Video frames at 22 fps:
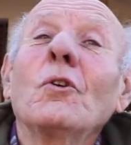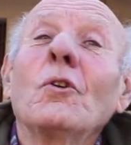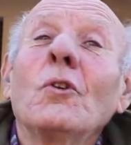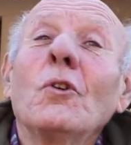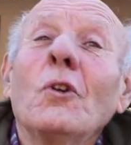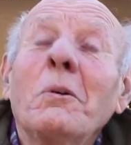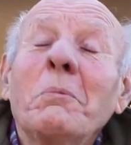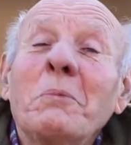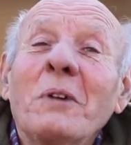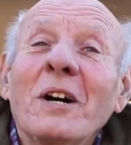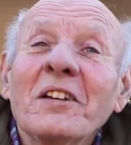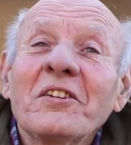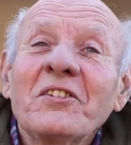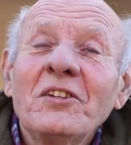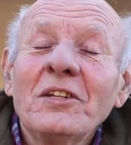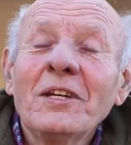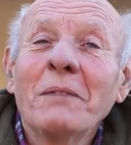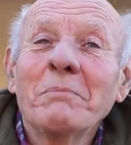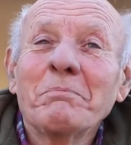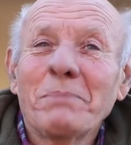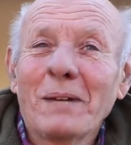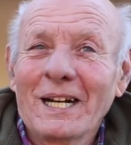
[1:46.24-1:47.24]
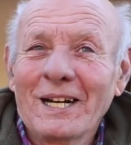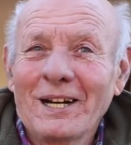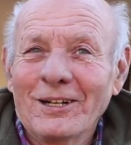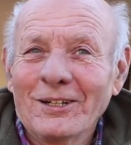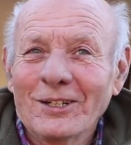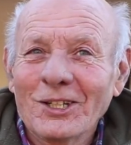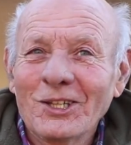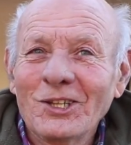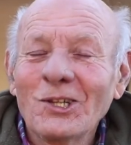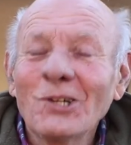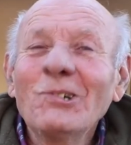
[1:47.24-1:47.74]
¿Cómo hacían para
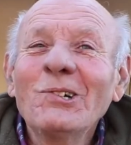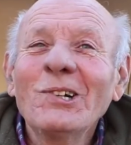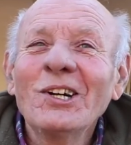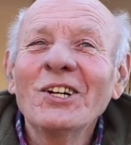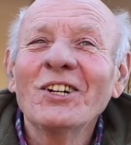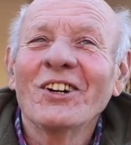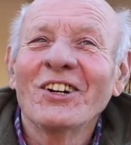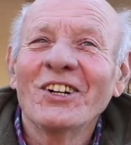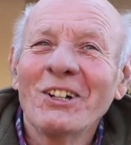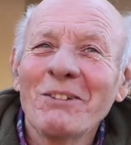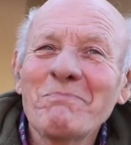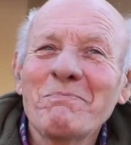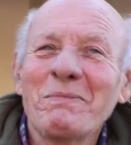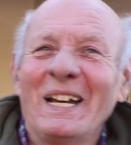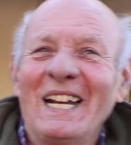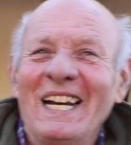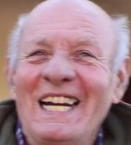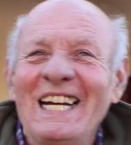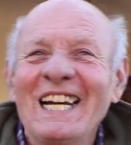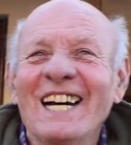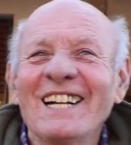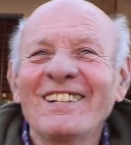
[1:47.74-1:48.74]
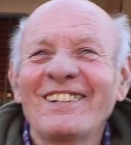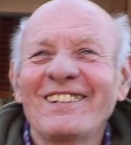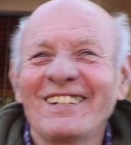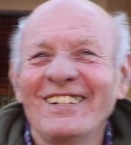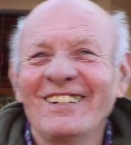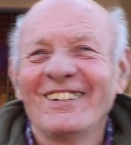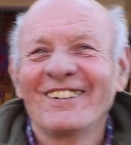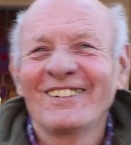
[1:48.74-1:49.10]
los turnos, no pelearse?